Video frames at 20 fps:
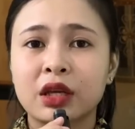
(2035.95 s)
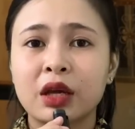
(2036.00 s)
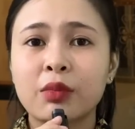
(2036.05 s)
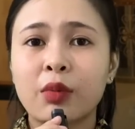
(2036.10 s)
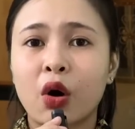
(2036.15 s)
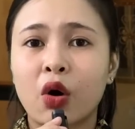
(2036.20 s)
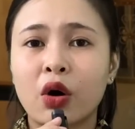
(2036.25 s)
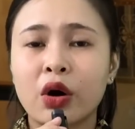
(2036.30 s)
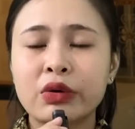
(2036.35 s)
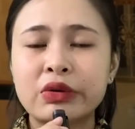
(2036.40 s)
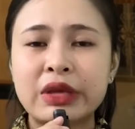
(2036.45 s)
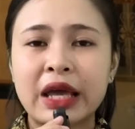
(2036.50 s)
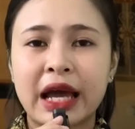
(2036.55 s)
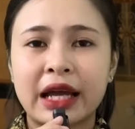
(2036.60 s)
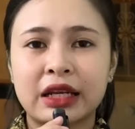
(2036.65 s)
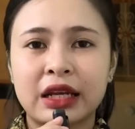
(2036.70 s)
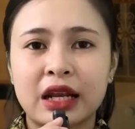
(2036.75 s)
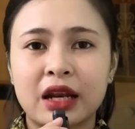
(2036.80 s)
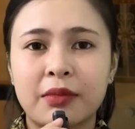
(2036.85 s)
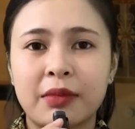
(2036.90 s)
Cái bộ áo
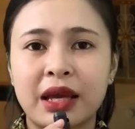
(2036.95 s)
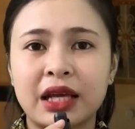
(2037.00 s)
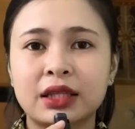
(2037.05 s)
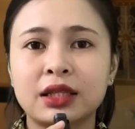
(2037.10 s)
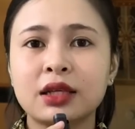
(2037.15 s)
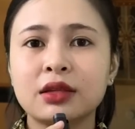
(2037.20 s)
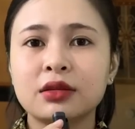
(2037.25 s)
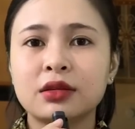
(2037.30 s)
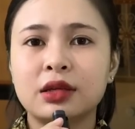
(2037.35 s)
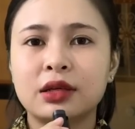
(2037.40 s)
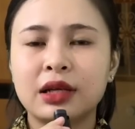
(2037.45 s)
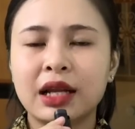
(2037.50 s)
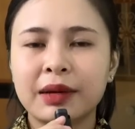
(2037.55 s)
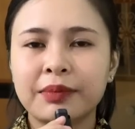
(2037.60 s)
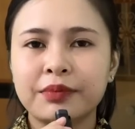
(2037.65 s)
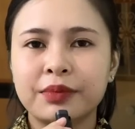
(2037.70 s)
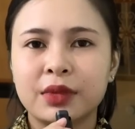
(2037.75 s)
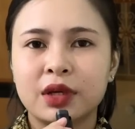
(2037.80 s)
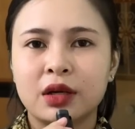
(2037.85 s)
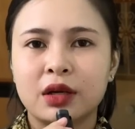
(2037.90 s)
dài này là mẹ thích dữ lắm.